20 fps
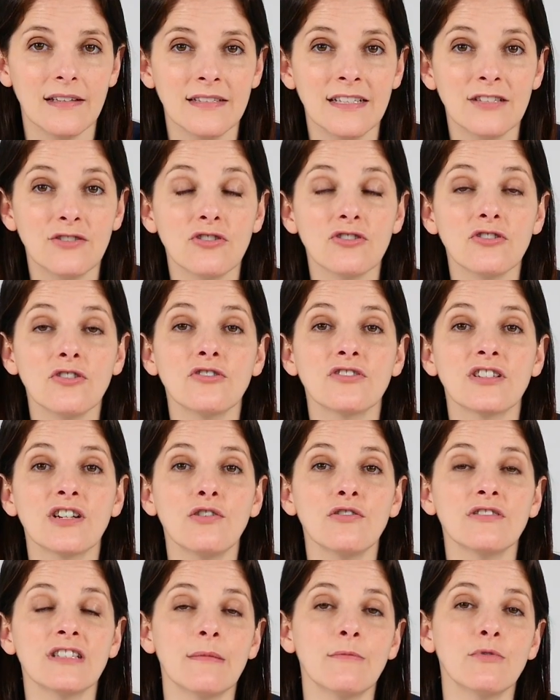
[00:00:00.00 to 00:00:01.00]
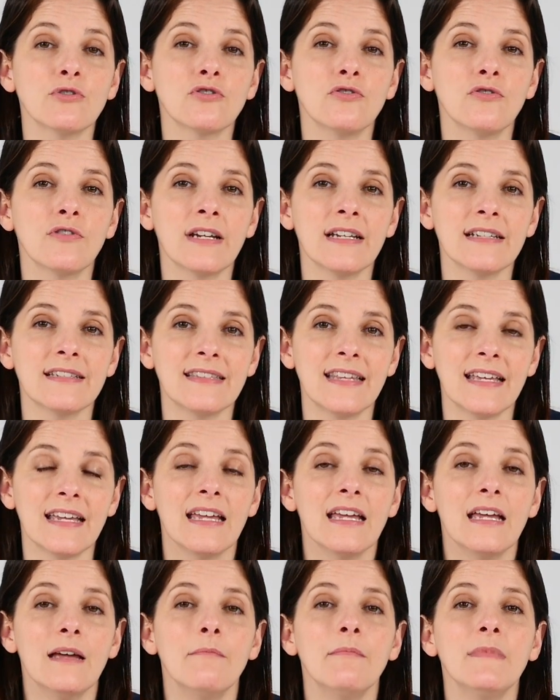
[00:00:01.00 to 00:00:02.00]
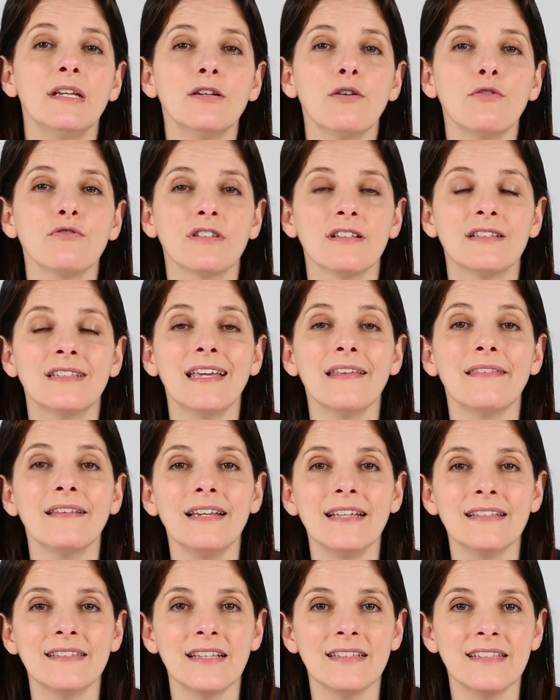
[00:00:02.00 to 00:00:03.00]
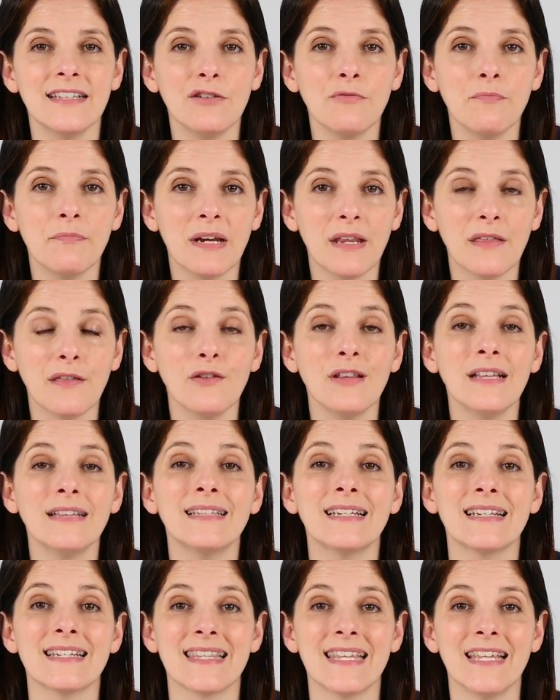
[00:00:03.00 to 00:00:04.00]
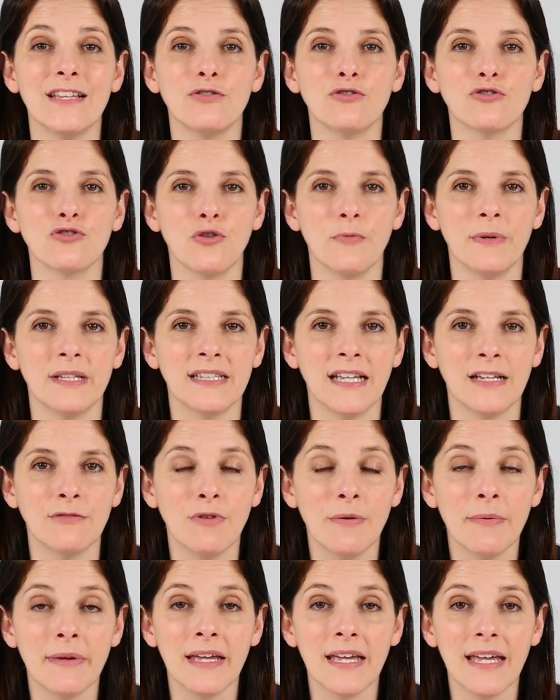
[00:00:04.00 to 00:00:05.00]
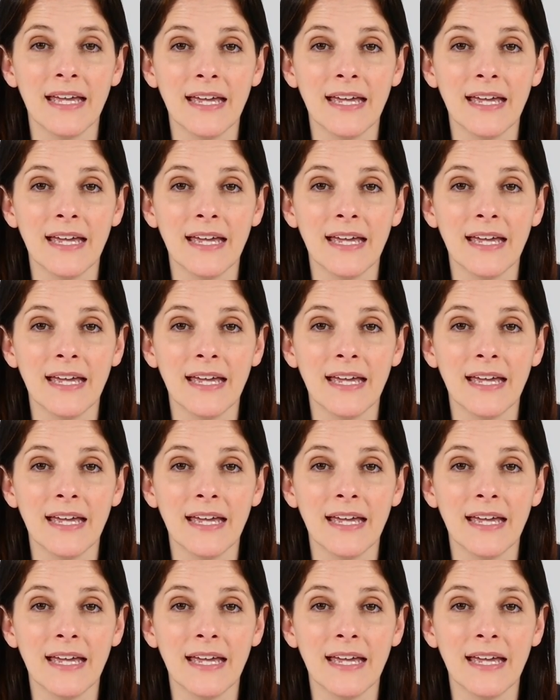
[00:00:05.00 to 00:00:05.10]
Dicho esto, nos encontramos con que este Mi 10 Lite tiene un precio de 399